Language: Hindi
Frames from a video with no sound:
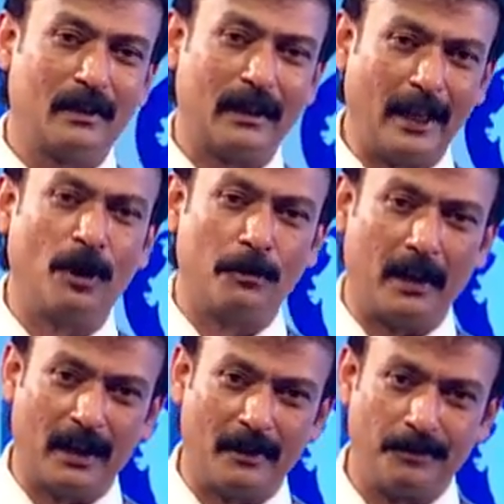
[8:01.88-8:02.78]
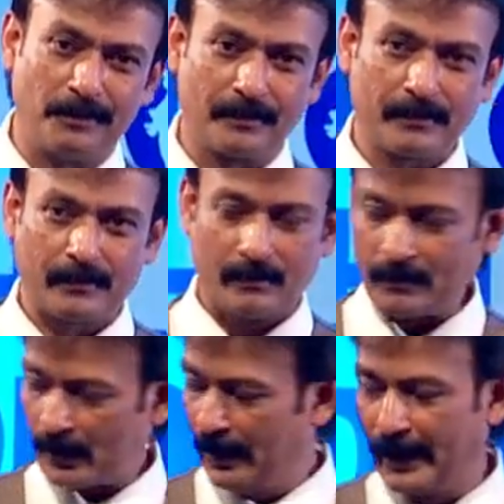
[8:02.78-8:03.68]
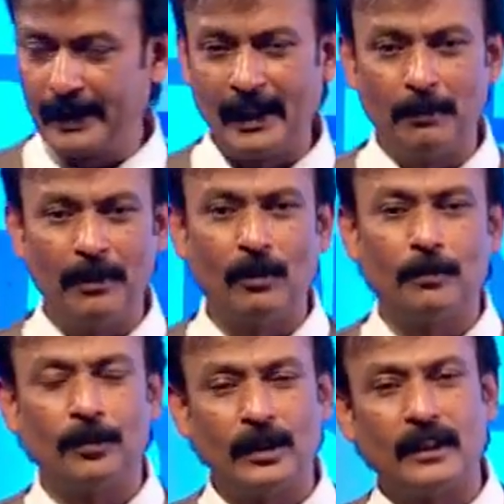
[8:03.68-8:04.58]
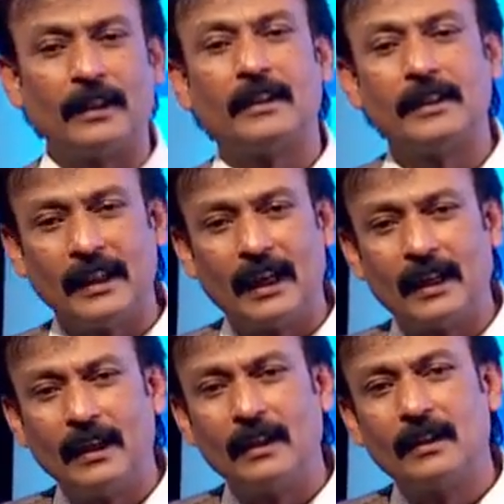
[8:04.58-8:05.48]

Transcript: नहीं हो पाया लेकिन अभी वो पूरी तरह से तैयार है